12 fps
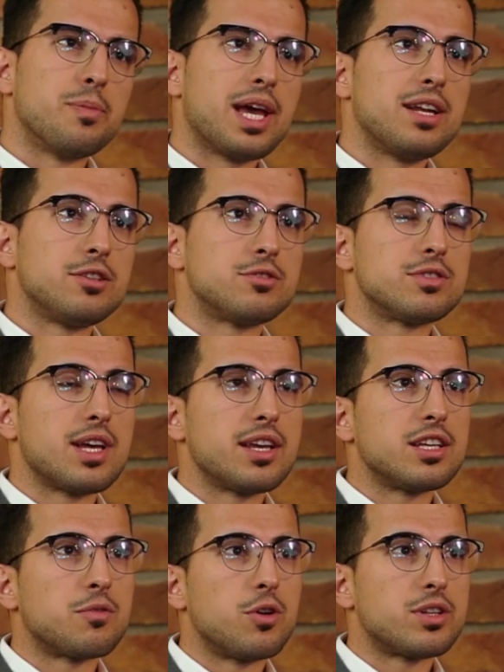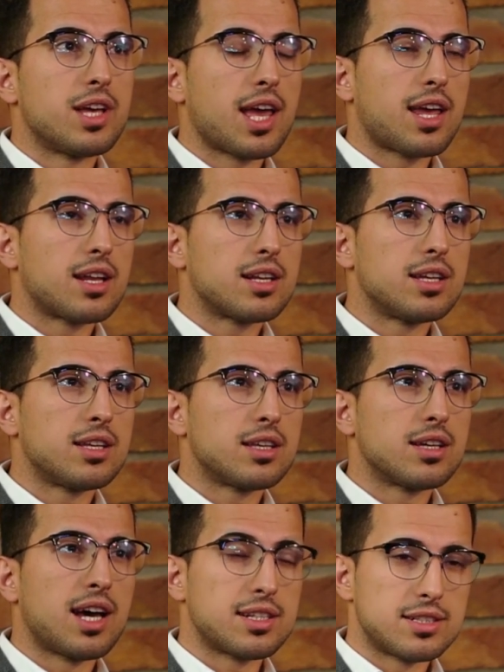Um ehrlich zu sein, ich wollte
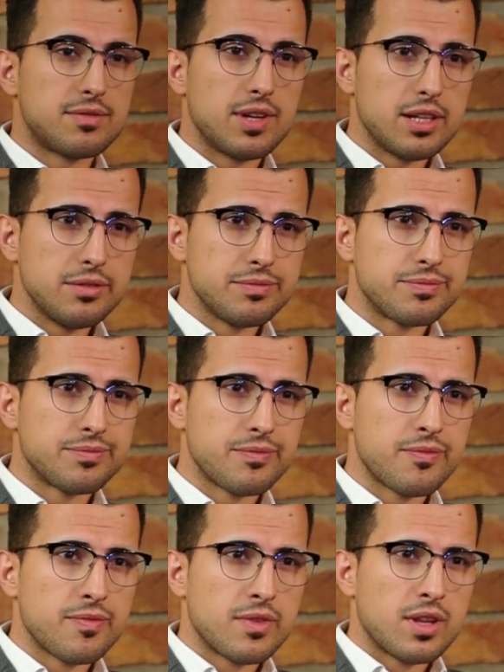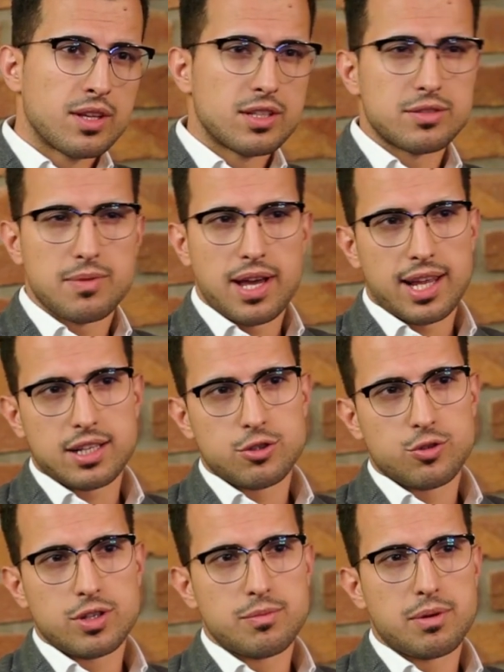eigentlich Arzt werden. Das war
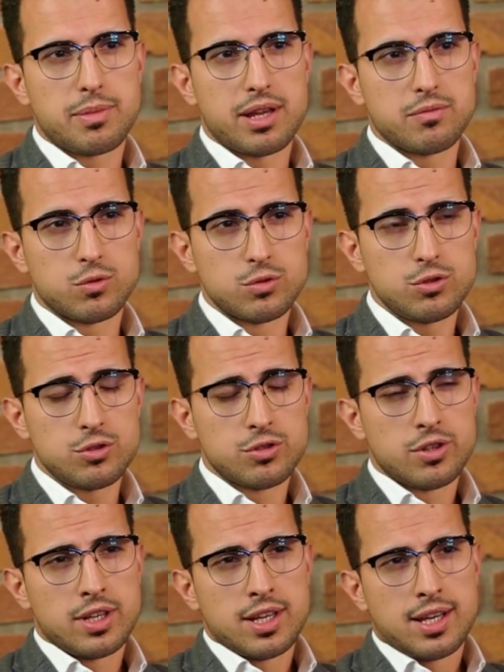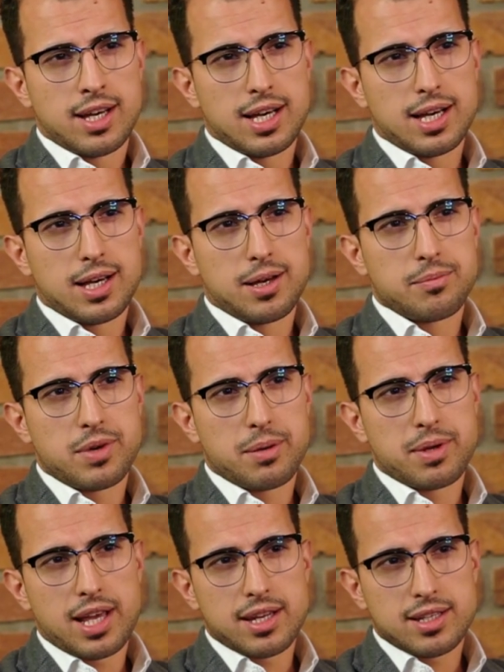eigentlich schon immer mein Wunsch. Ähm,
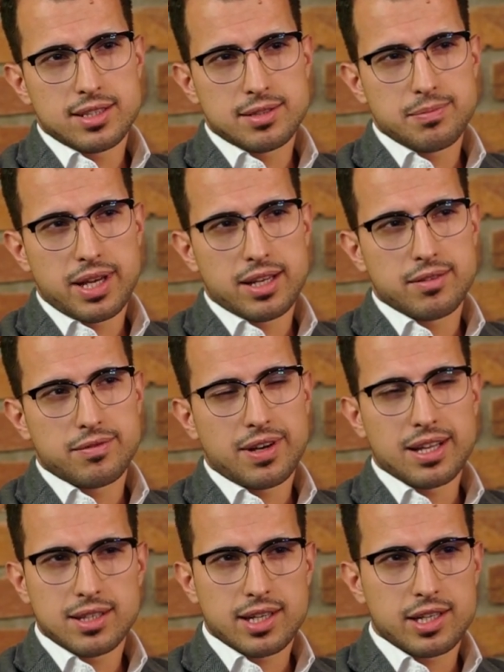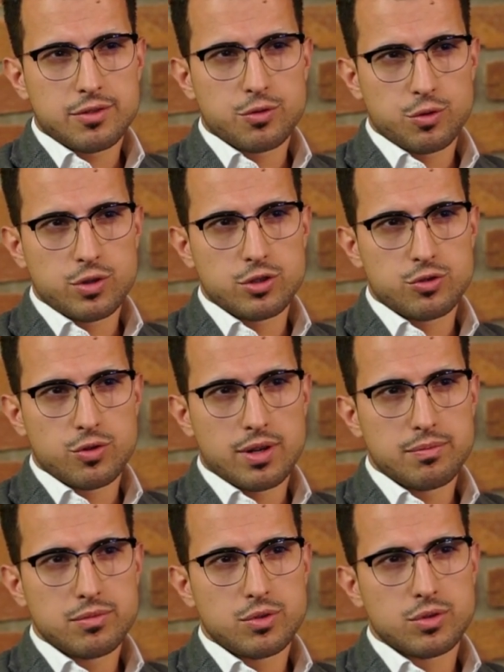aber leider ist mein Vater recht früh
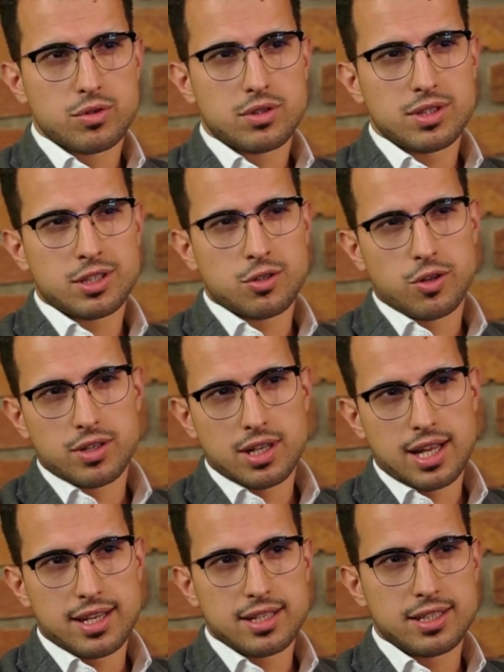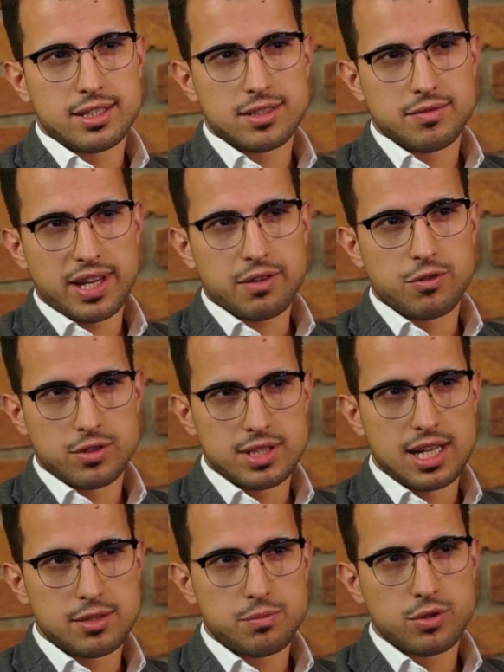gestorben und ich konnte leider nicht weg
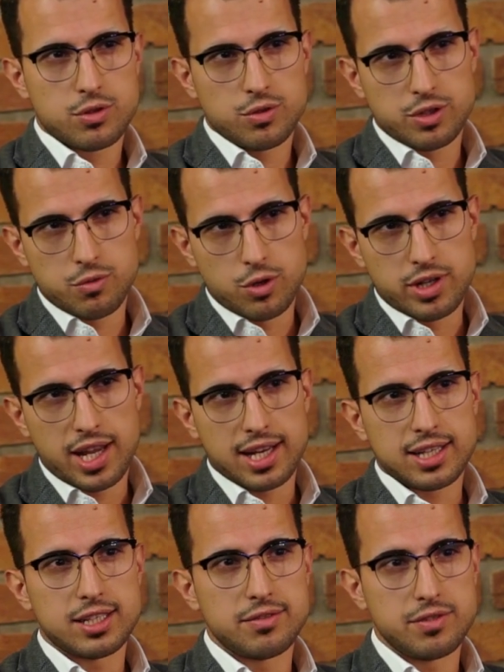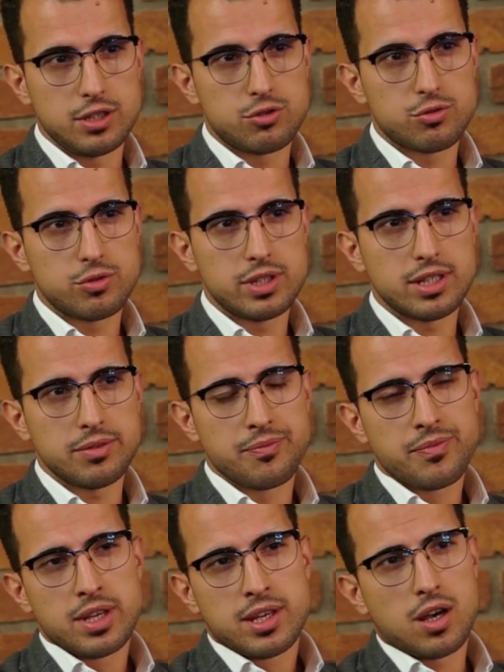von Salzburg. Ich wollte eigentlich in Wien studieren.
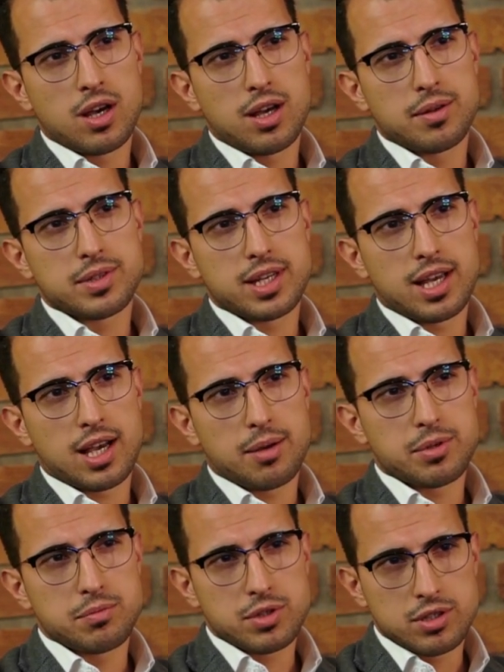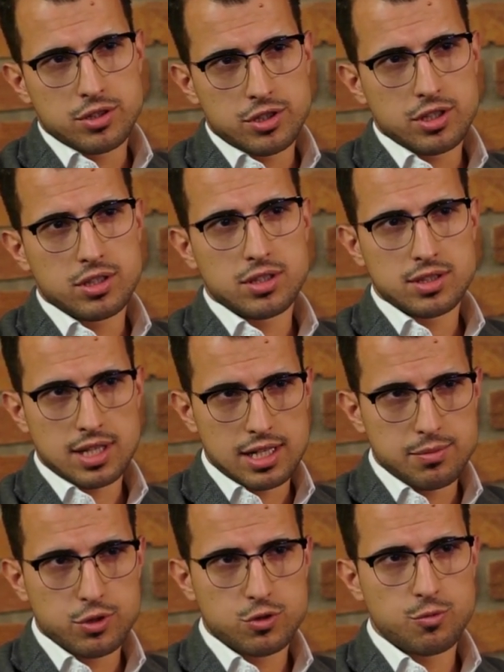Ähm, danach habe ich mich entschieden, in
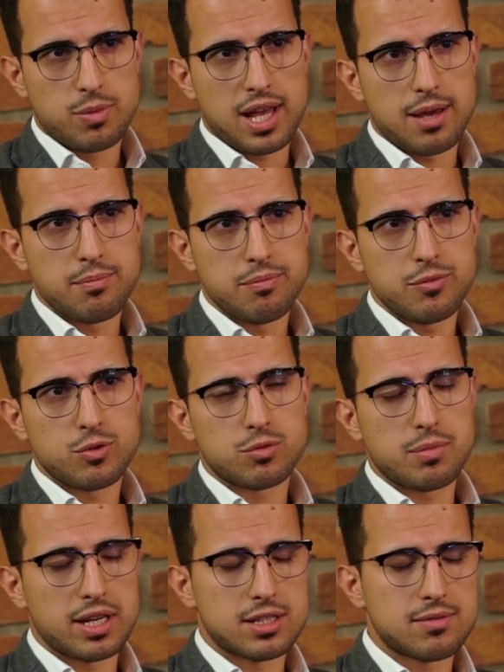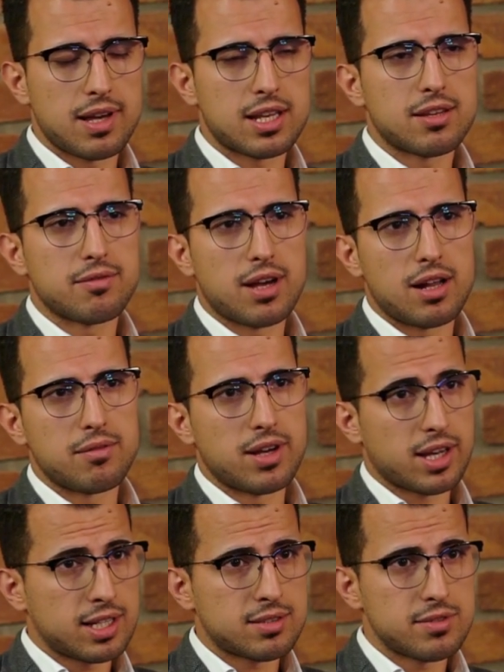Salzburg zu bleiben und meine zweite Wahl
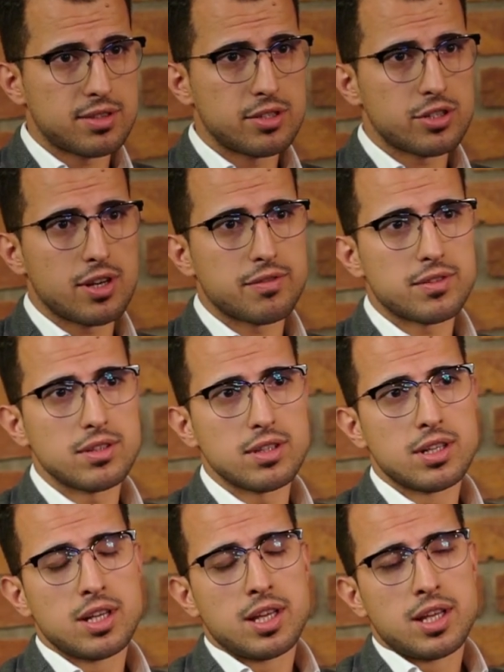war Rechtswissenschaften.